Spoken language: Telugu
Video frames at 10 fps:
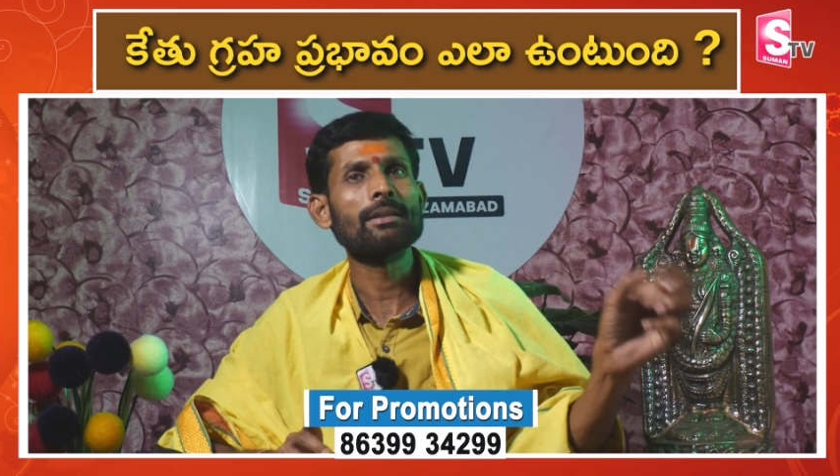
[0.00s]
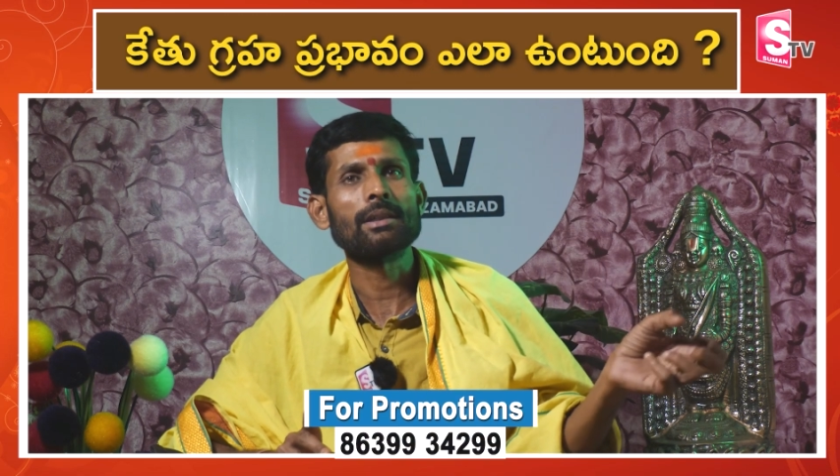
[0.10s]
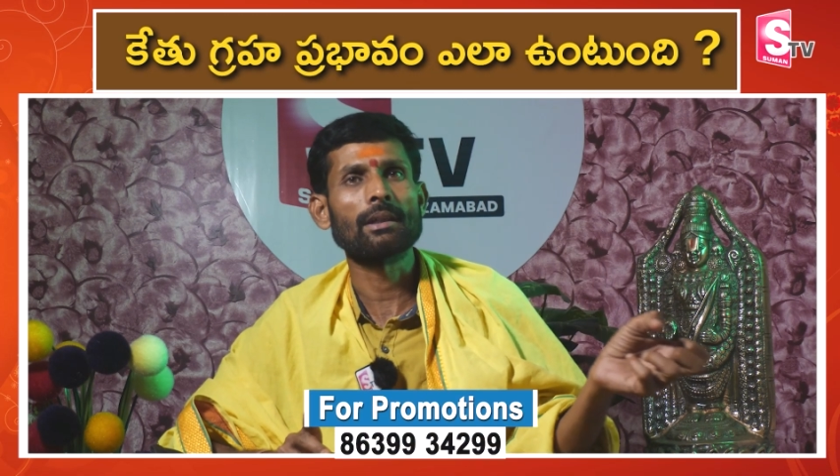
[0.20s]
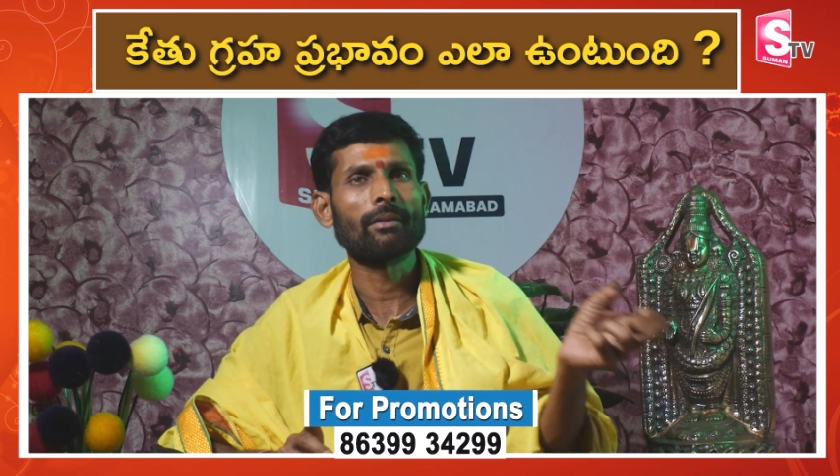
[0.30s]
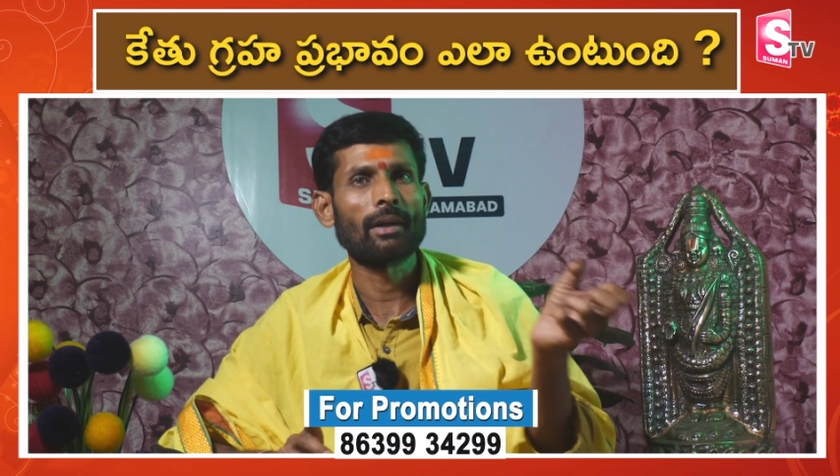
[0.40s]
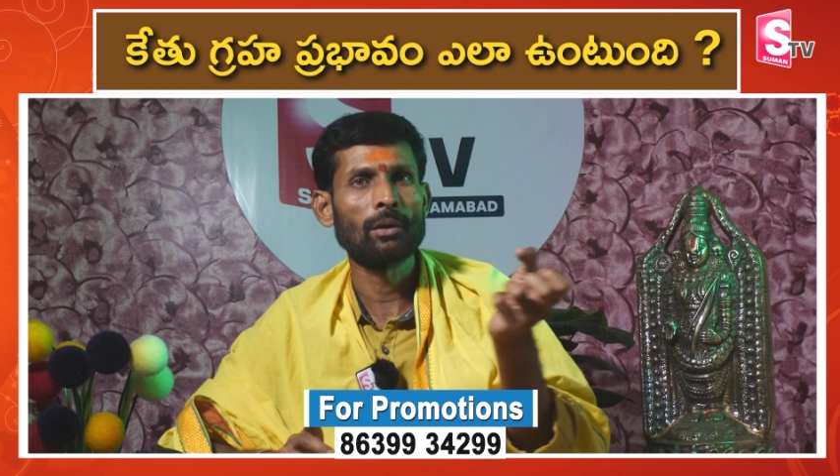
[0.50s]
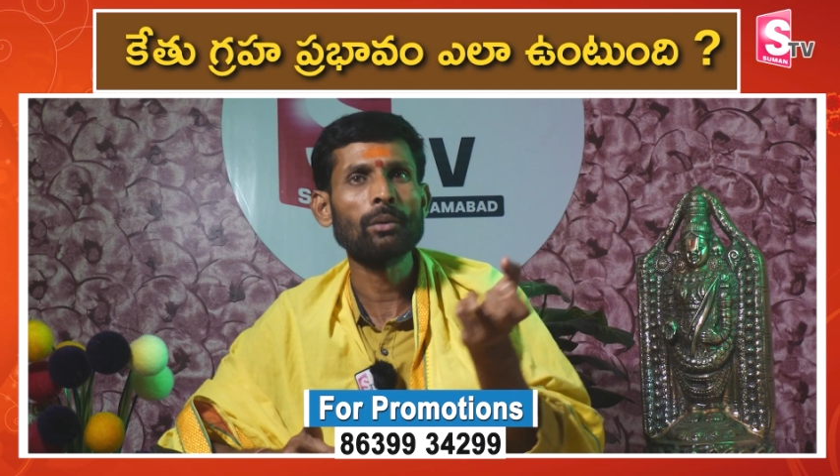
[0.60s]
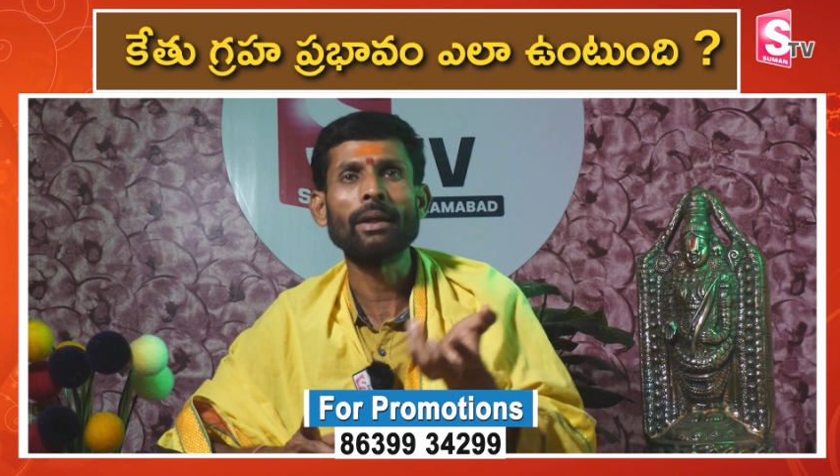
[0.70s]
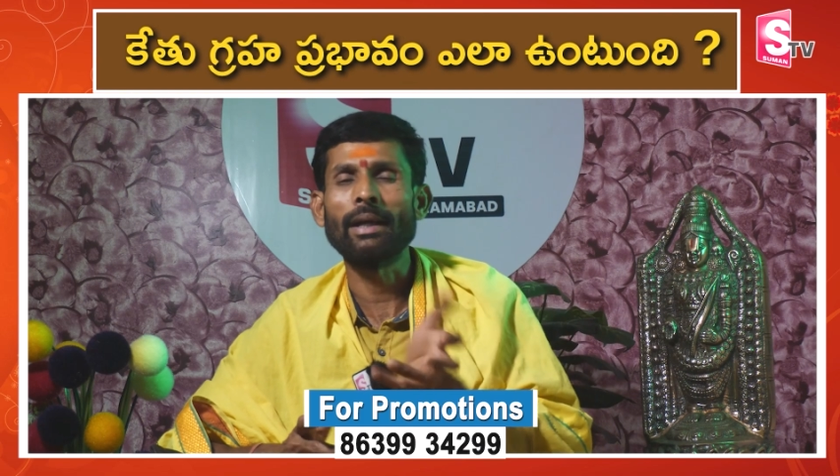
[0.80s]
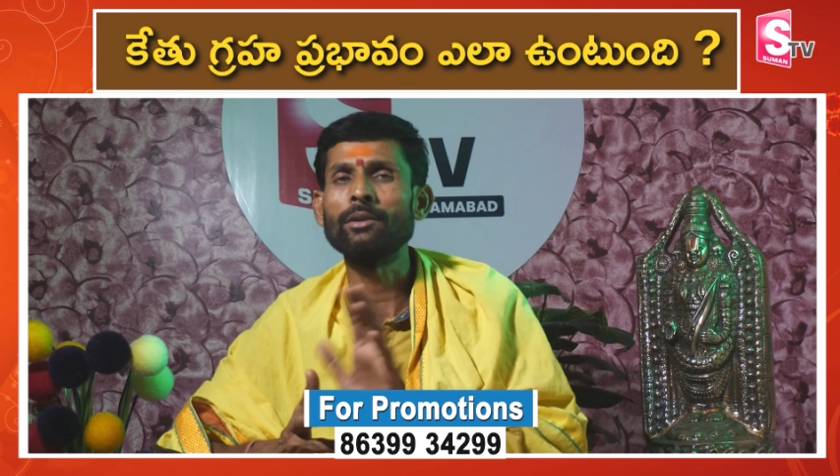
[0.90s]
ఇచ్చేవాడు
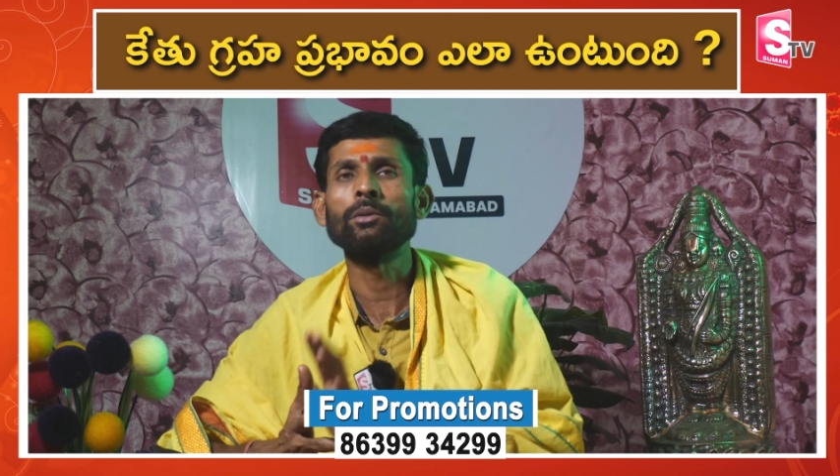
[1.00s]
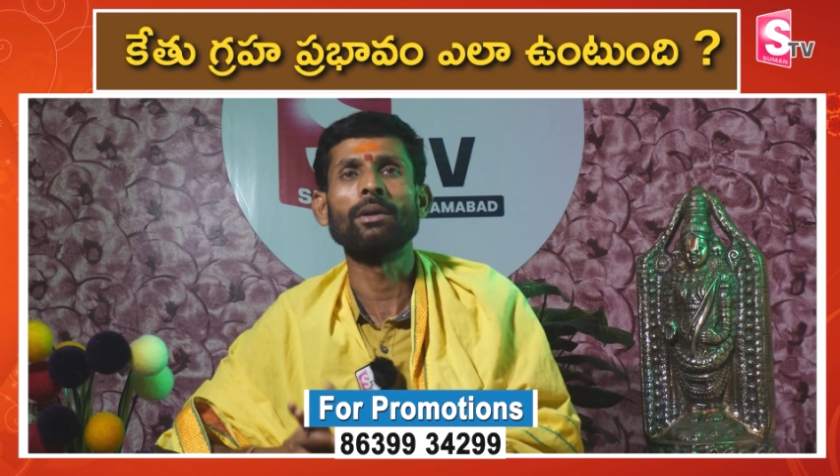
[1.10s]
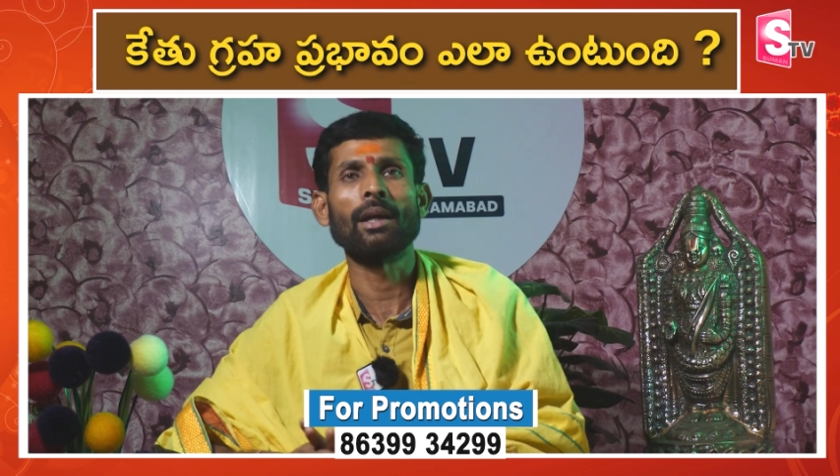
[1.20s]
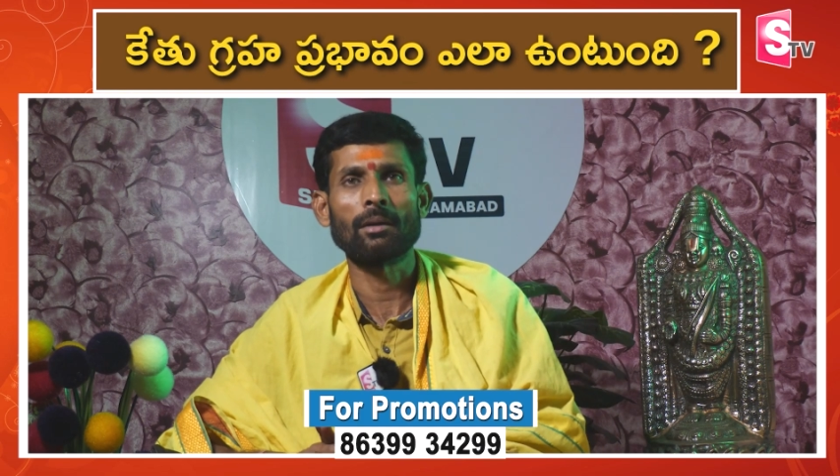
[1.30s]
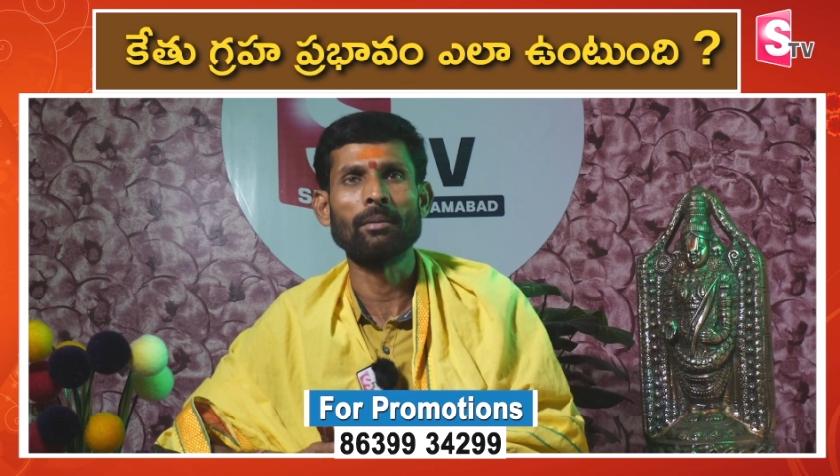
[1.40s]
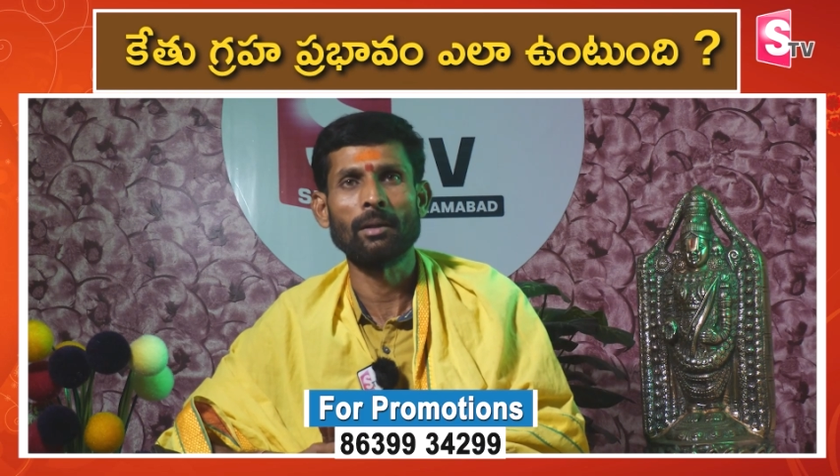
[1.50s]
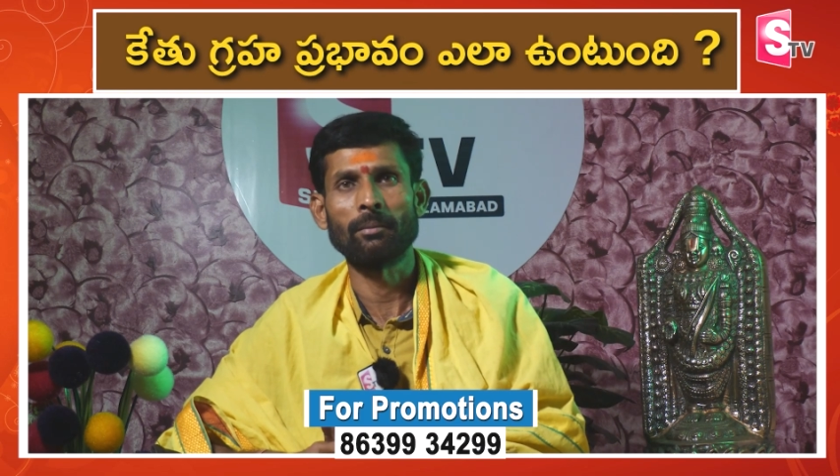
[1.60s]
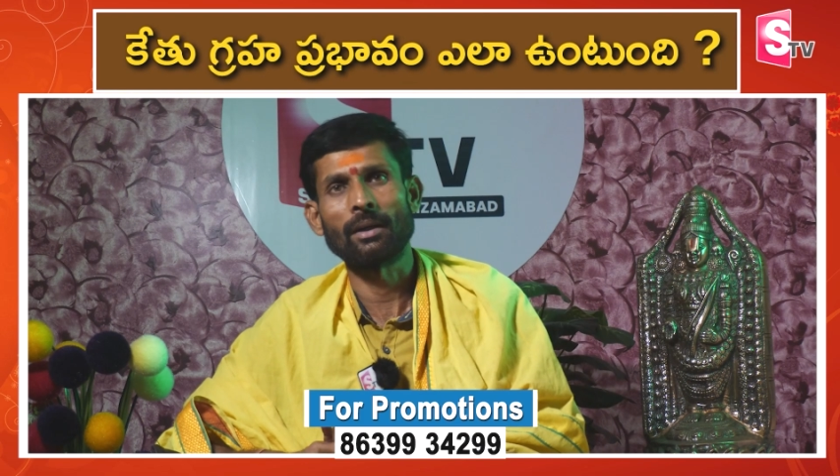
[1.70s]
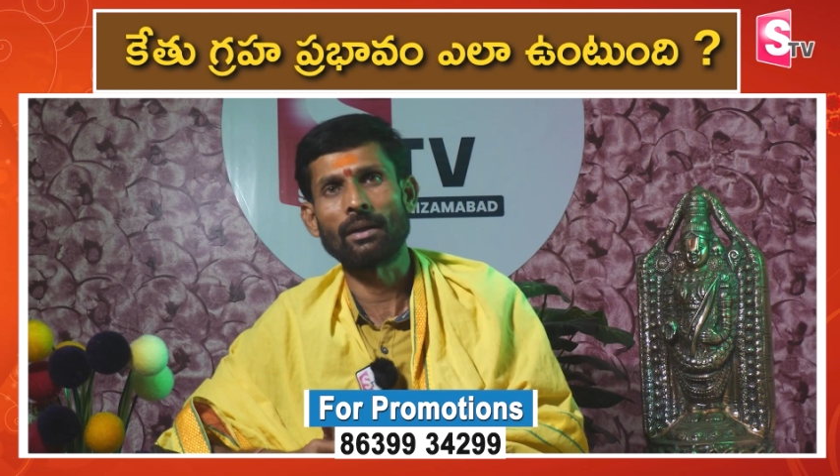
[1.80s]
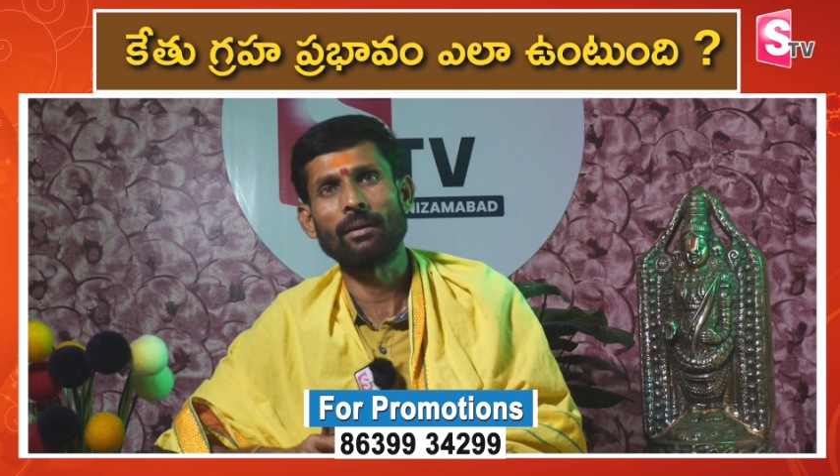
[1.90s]
కేతుగ్రహం
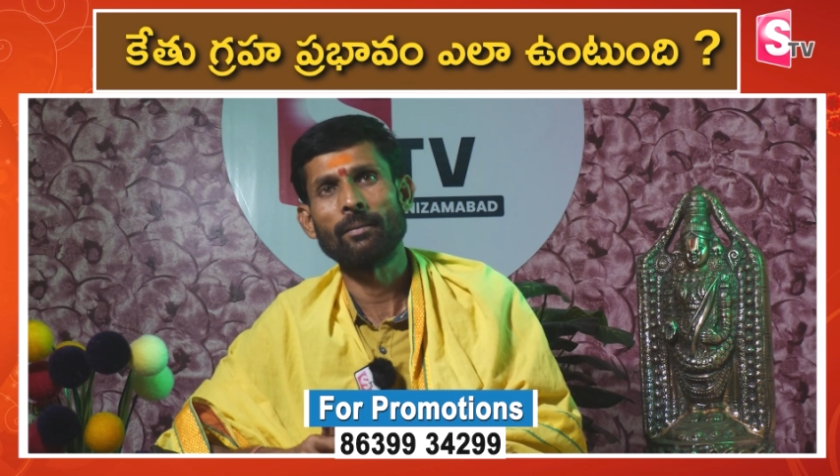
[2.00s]
అన్నమాట